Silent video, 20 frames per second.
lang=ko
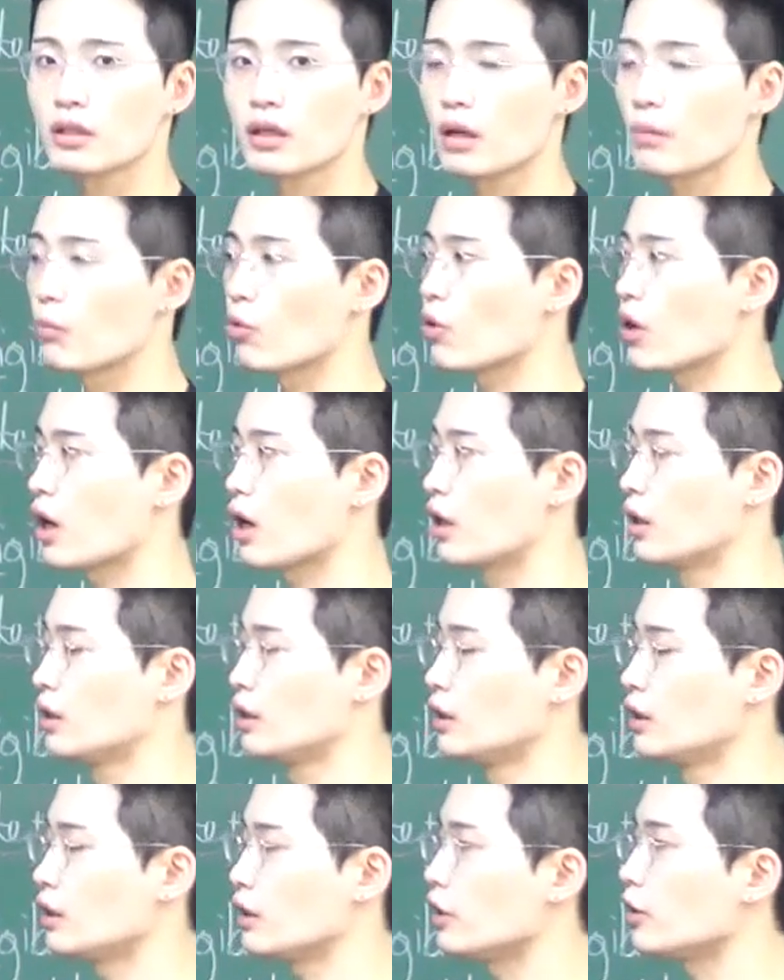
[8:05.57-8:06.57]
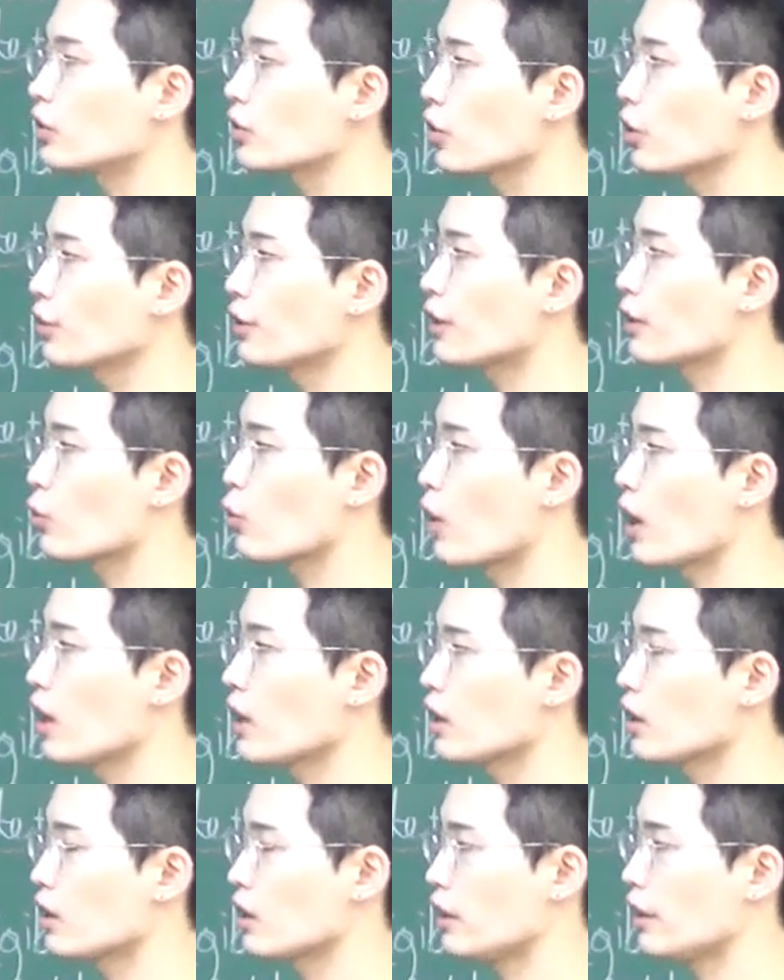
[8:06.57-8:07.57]
그러니까 뭔가
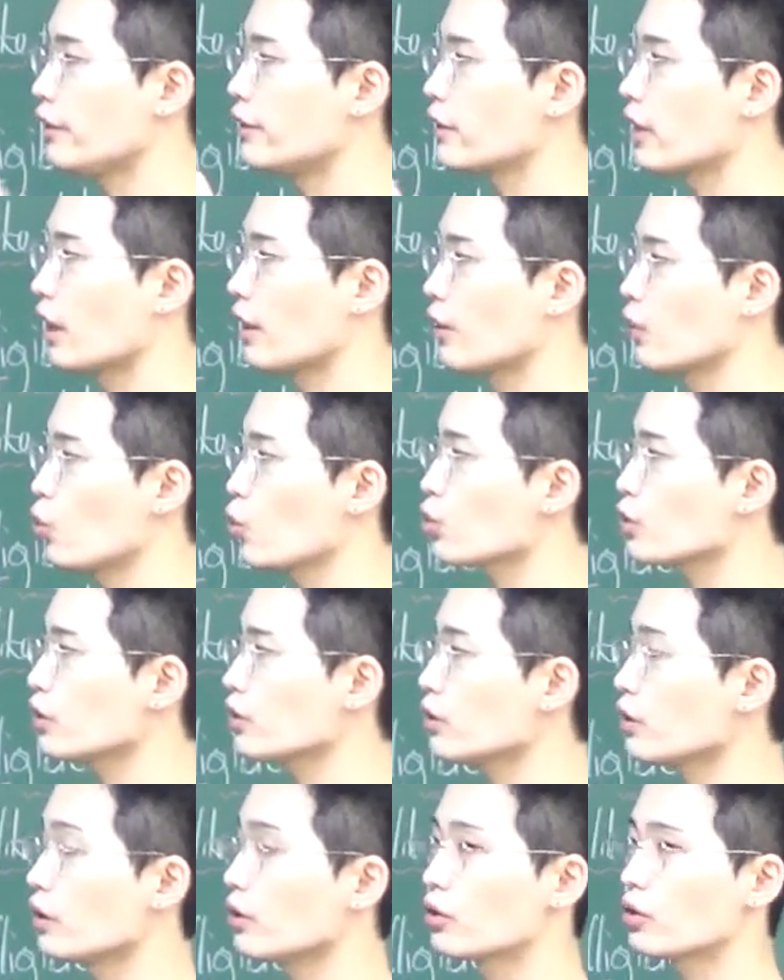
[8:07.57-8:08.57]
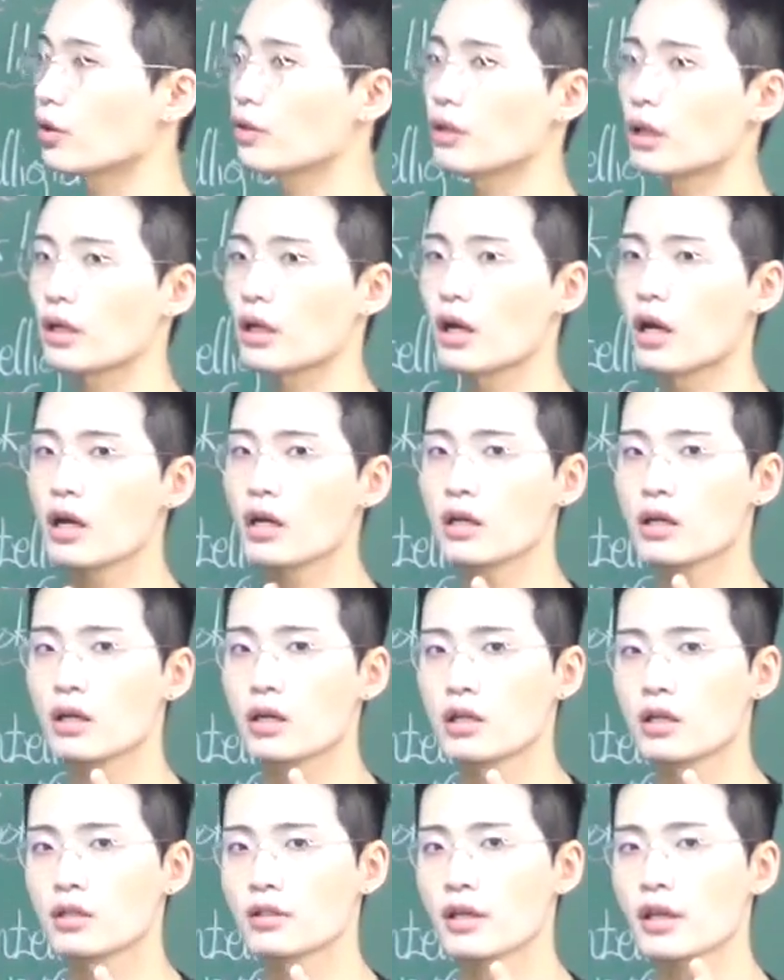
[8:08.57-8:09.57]
인터넷과 인간 혹은 인터넷과
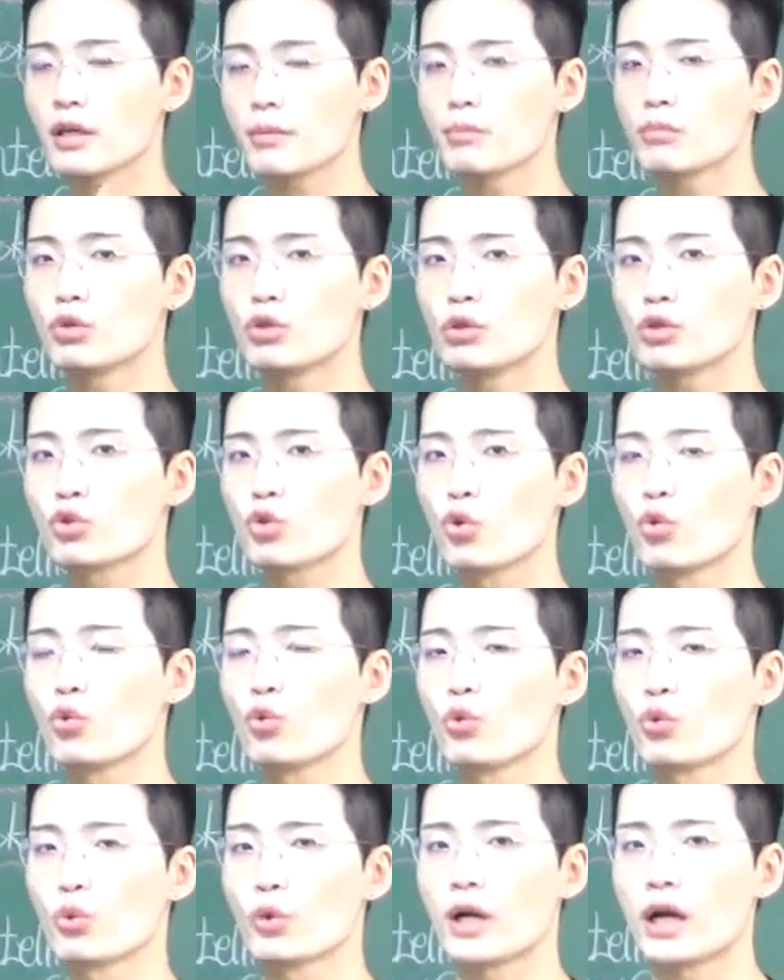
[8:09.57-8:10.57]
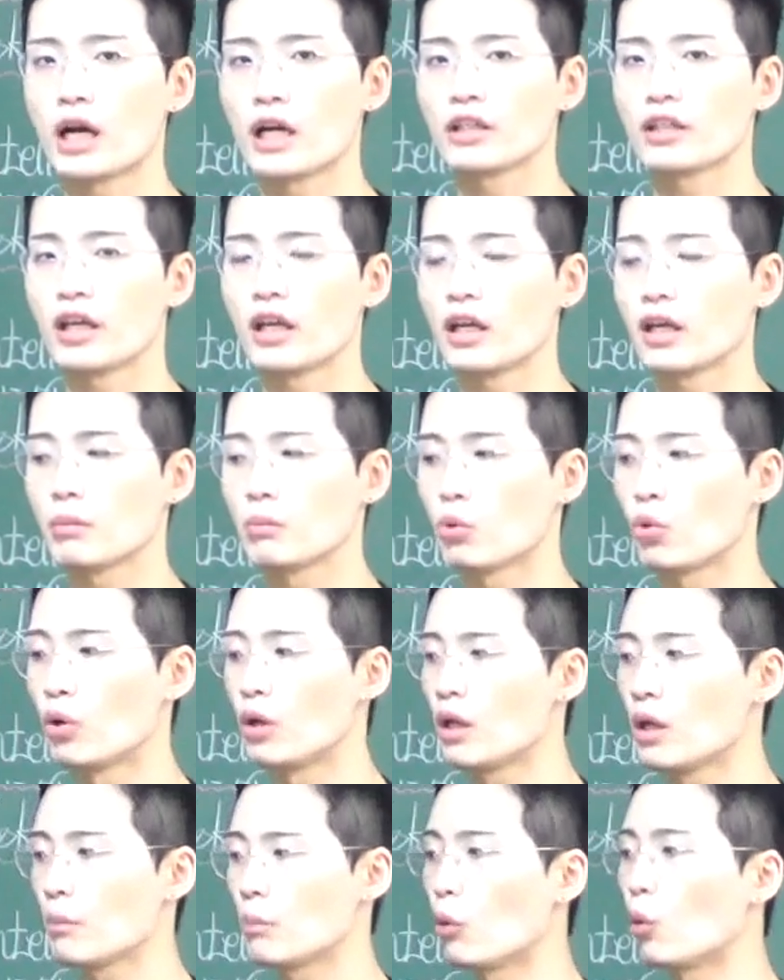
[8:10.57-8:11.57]
생물종 간에 뭐
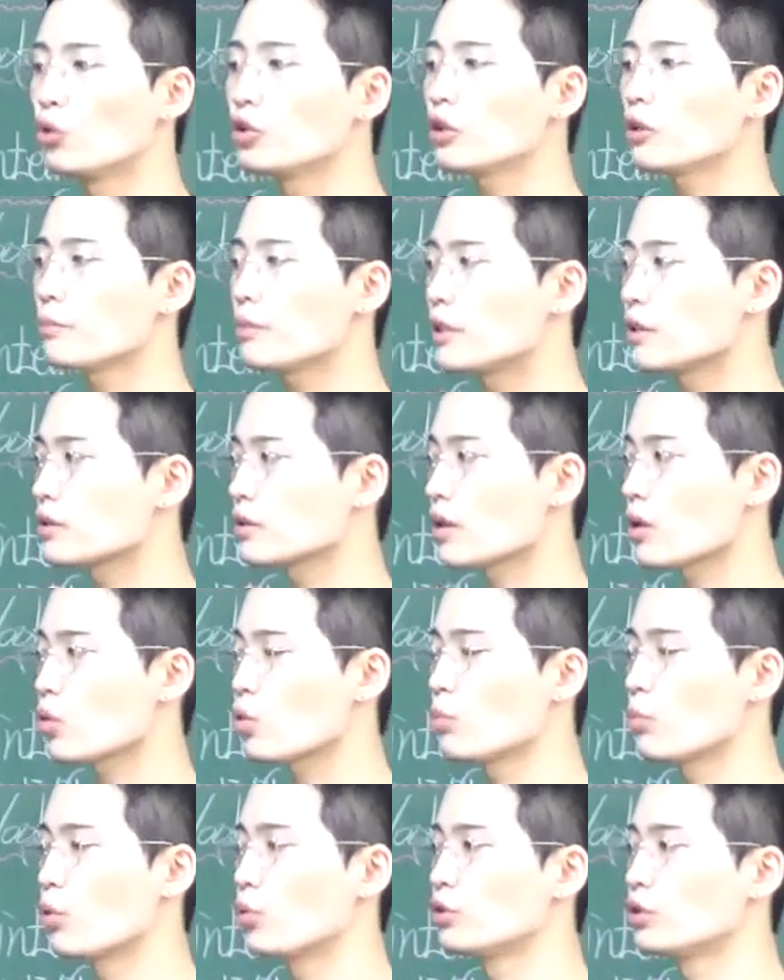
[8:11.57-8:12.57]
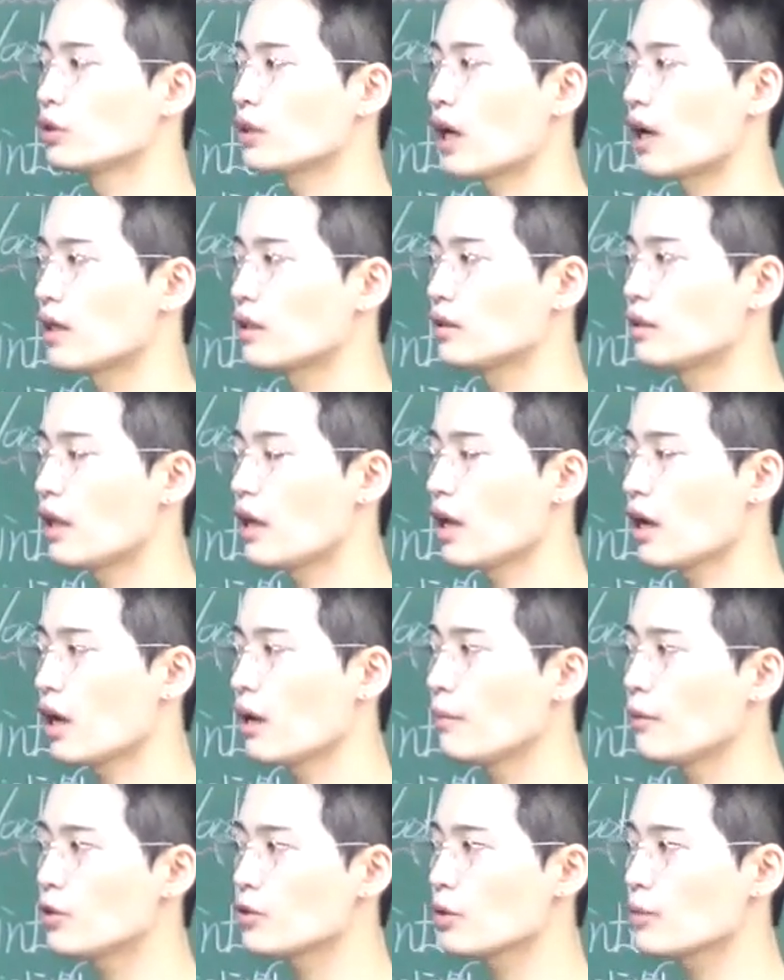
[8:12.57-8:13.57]
뭐는 비슷하고 뭐는 다르네
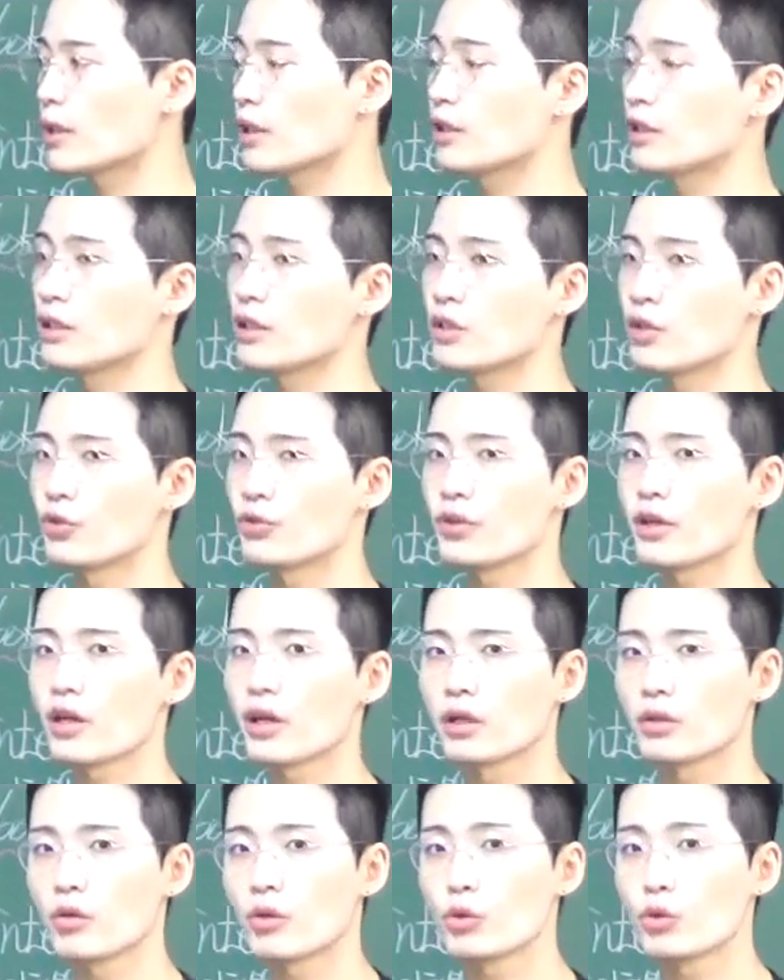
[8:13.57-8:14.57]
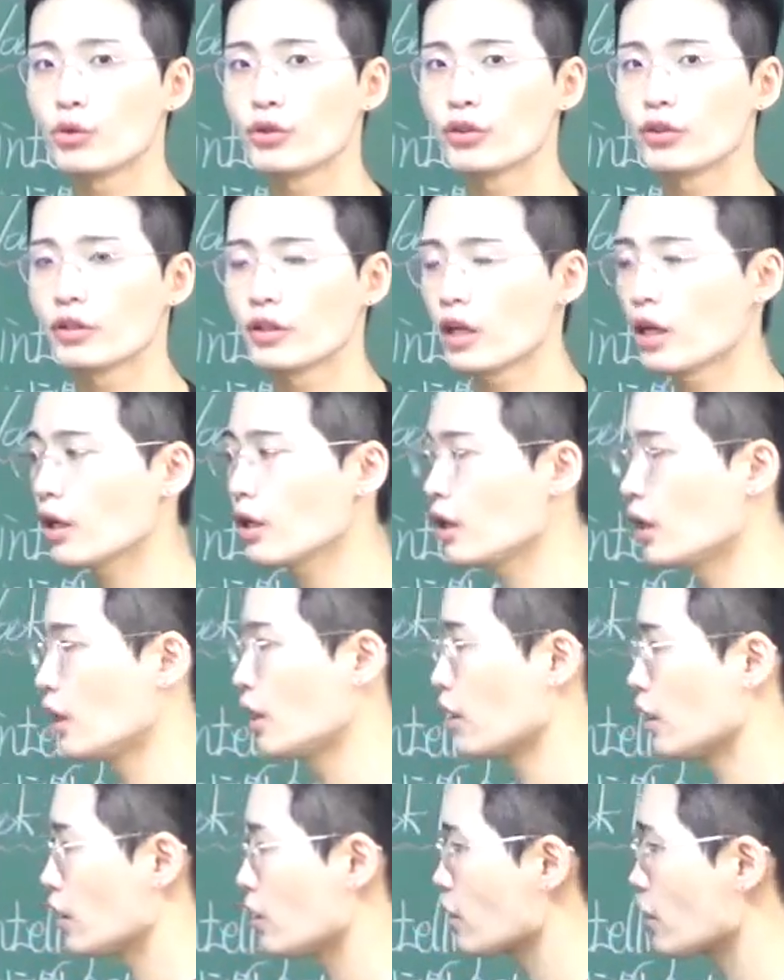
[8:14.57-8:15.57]
하면서 막 글이 전개가 되고 있는데
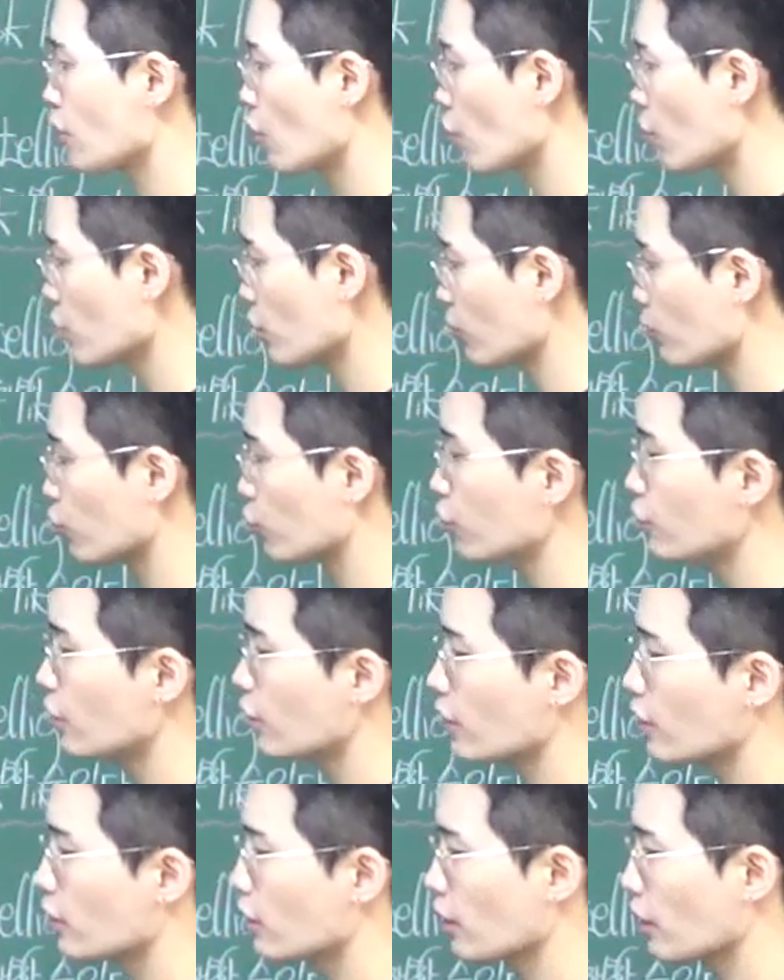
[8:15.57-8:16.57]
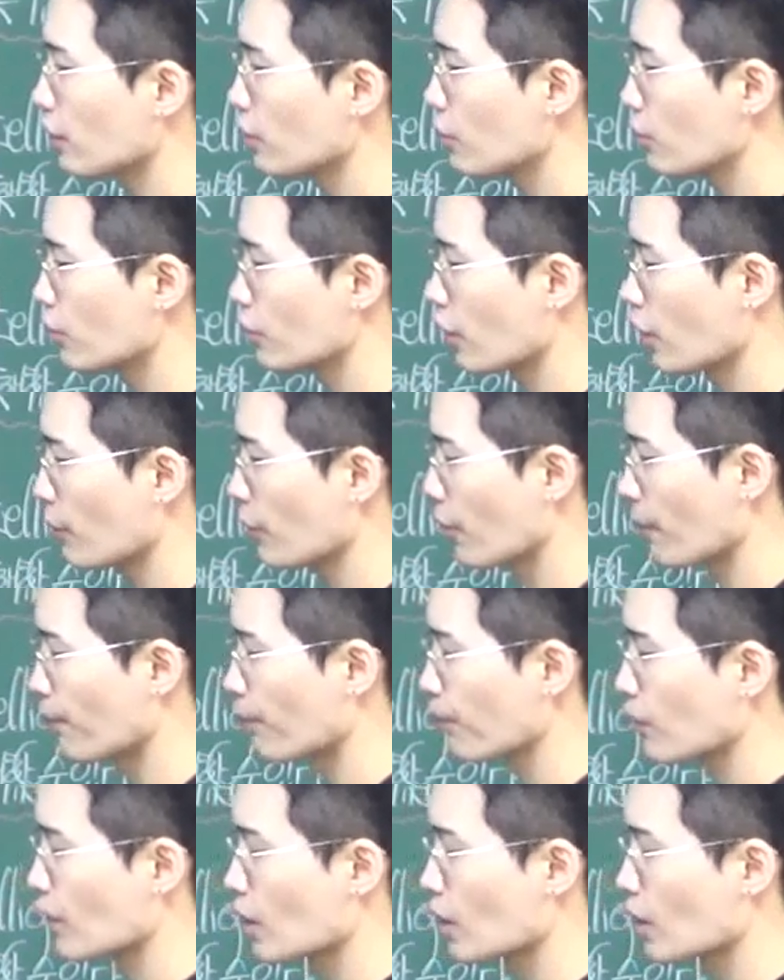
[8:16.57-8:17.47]
이제 여기서 무슨 얘기를 하는 거냐면